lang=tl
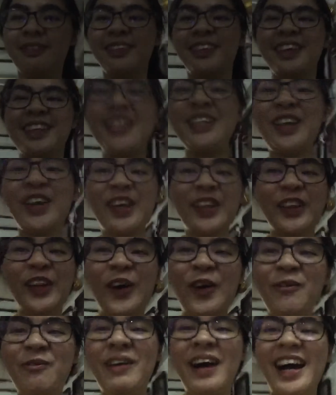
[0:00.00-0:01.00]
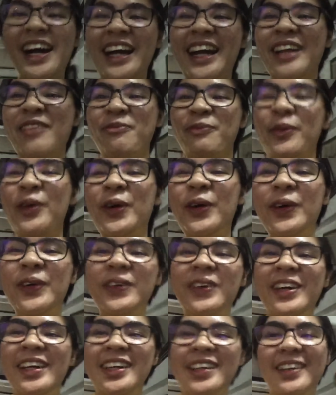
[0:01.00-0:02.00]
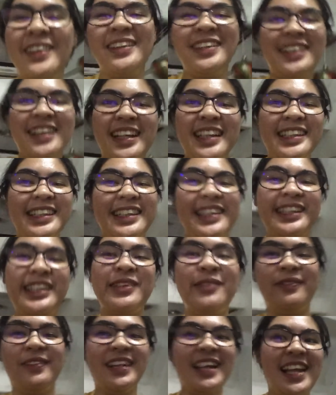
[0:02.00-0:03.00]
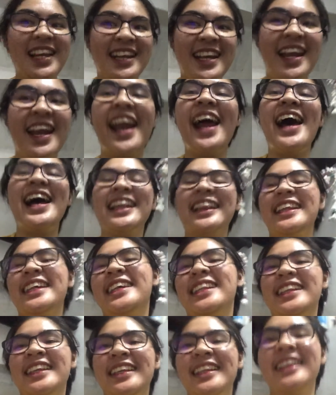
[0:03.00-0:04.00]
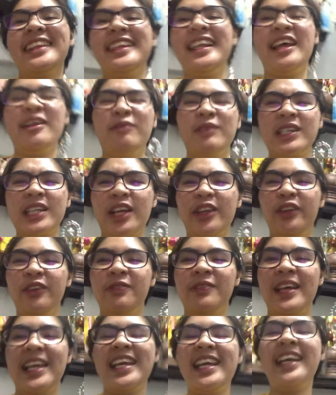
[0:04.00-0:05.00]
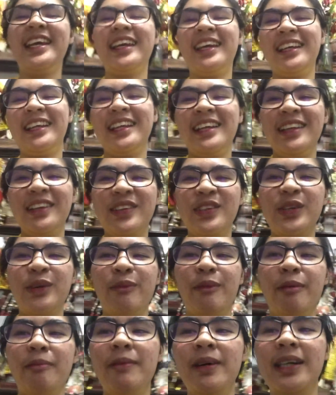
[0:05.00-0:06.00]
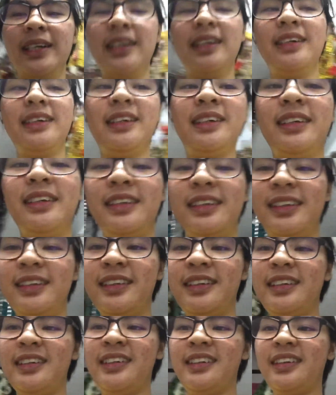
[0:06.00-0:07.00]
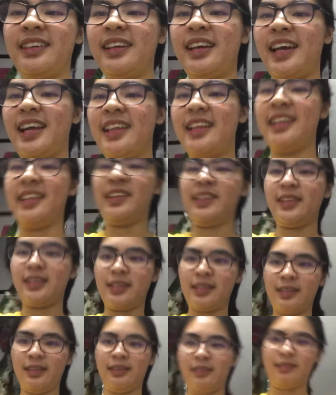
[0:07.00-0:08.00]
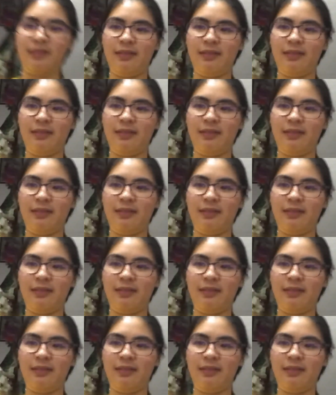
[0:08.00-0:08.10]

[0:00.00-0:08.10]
So, ito, packet po ako ngayon at sisimulan na natin dahil masyadong maingay dito sa mga... Ayan, dito tayo.